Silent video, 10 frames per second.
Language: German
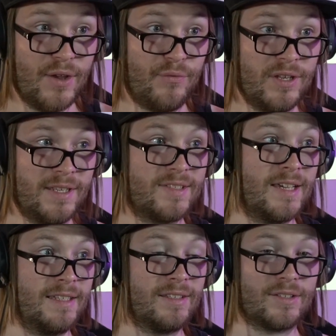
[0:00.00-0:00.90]
Finde ich
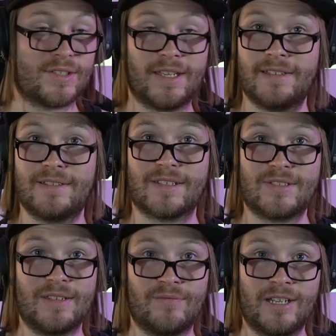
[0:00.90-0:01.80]
sehr interessant, dass
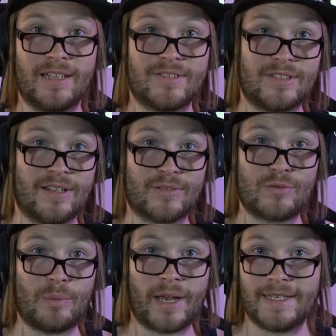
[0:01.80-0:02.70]
die Entwickler sich
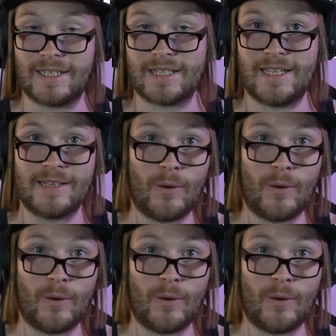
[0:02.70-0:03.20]
dazu bereit erklären,